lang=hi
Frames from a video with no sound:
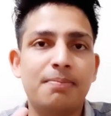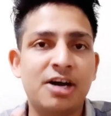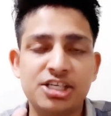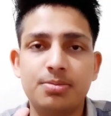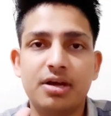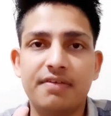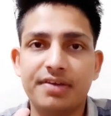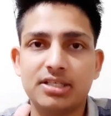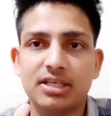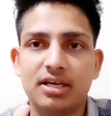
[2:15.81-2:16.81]
5
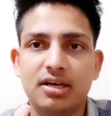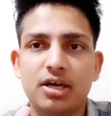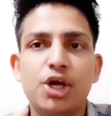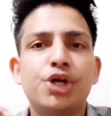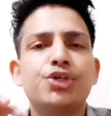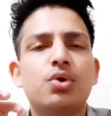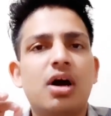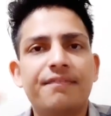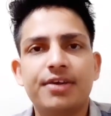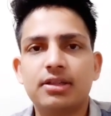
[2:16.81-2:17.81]
मेगापिक्सल जो
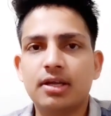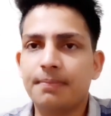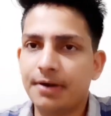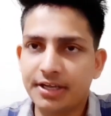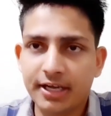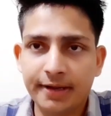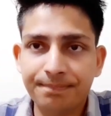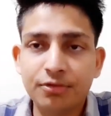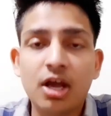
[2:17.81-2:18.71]
काफी हद तक बढ़िया है